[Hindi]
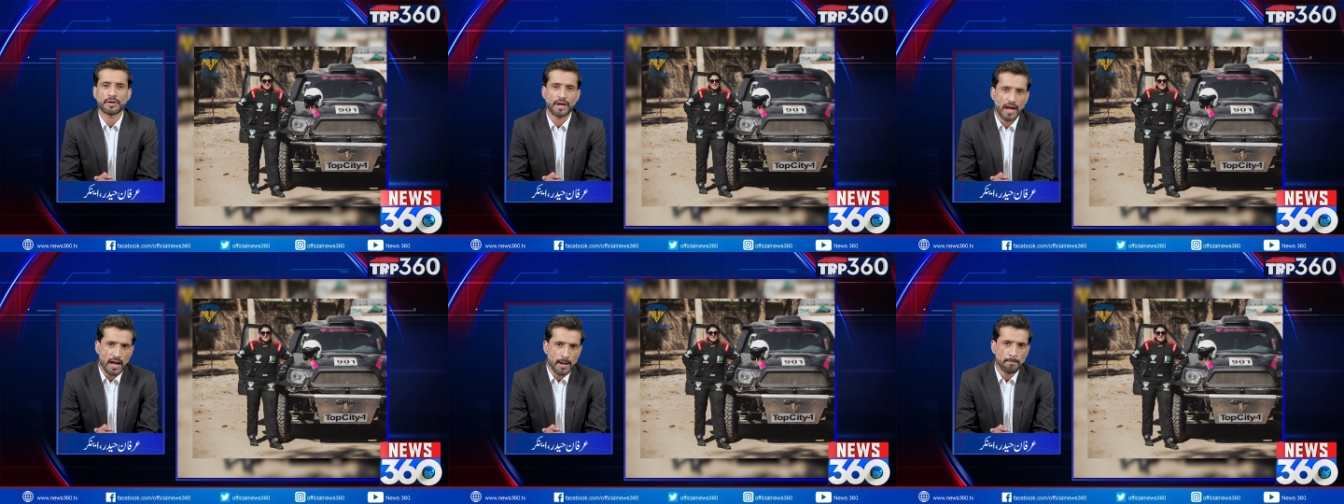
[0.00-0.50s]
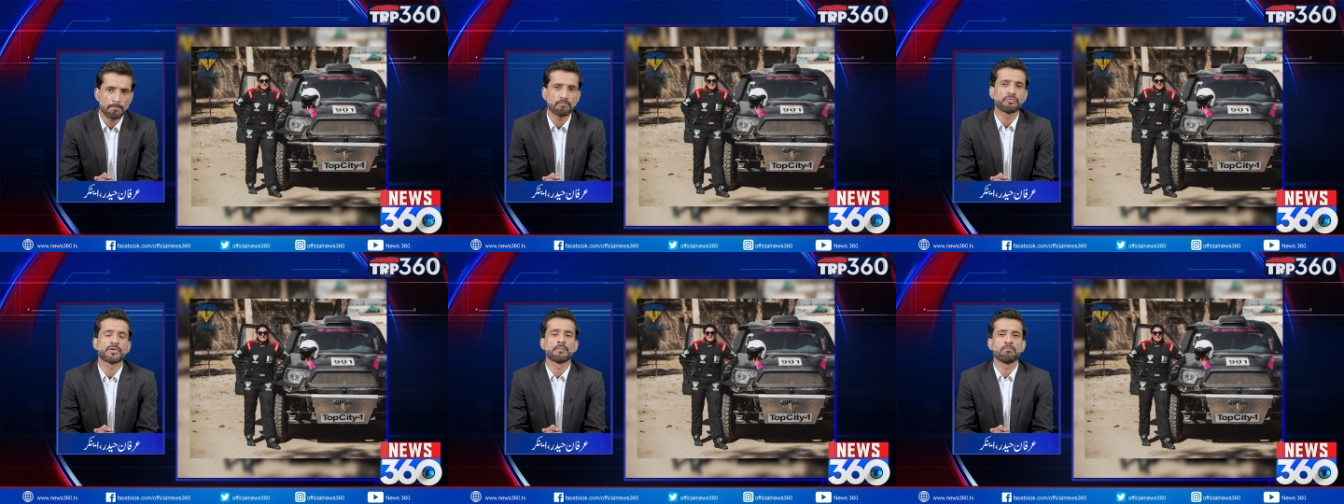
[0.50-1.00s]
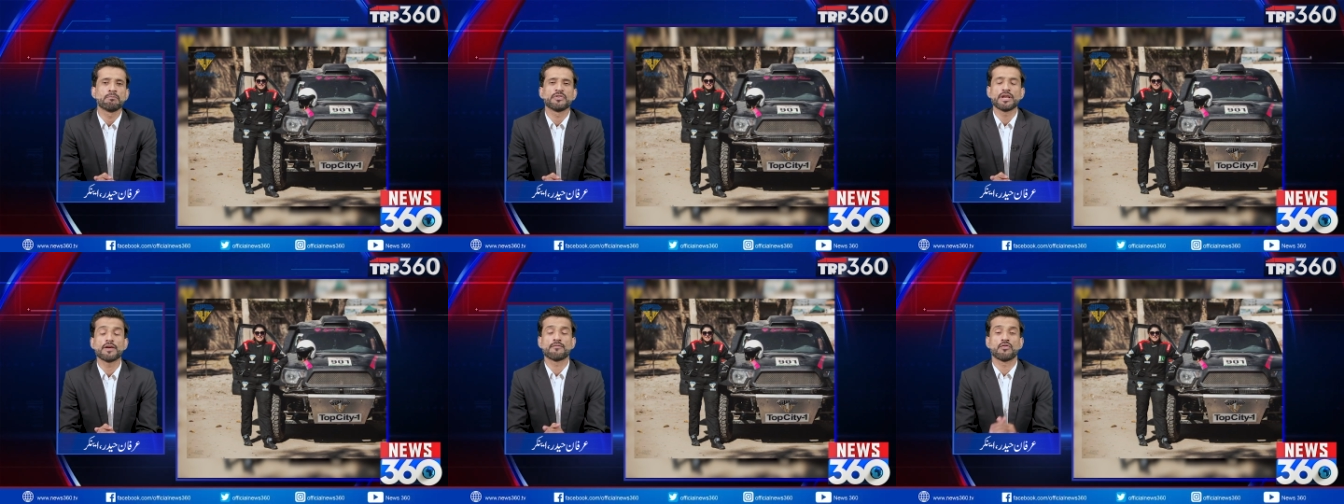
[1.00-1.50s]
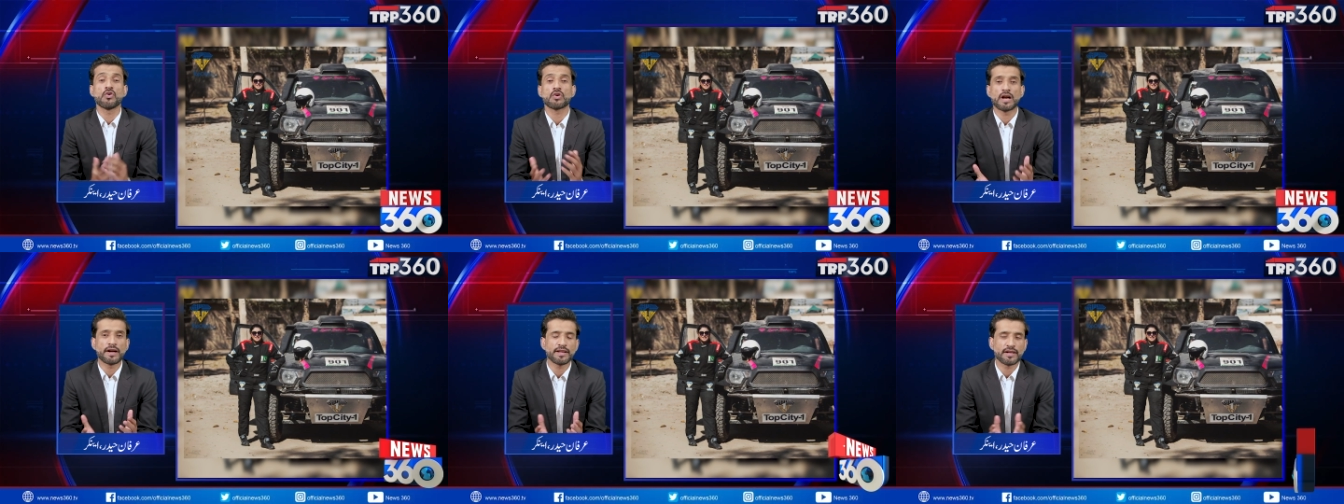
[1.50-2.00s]
रैम ये वो
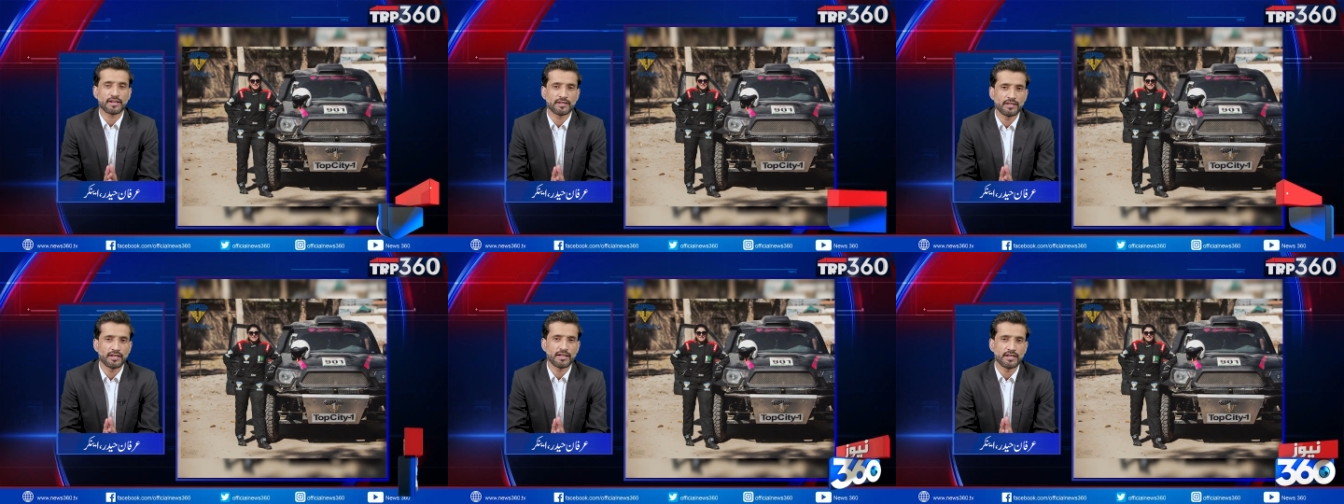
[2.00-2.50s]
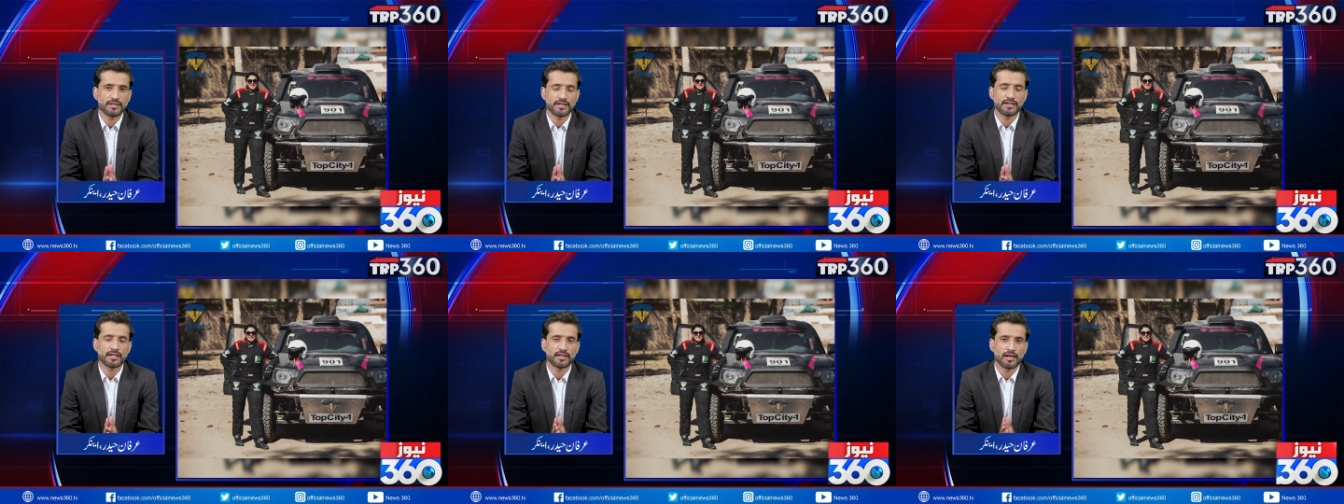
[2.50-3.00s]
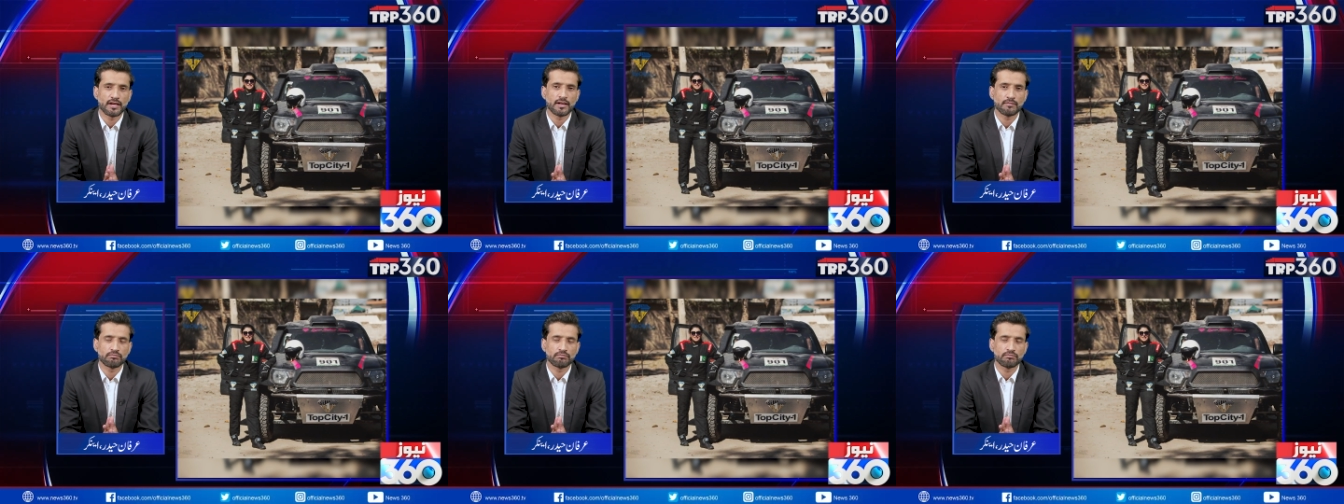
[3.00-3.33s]
गाड़ियां रखती हैं जिनकी ता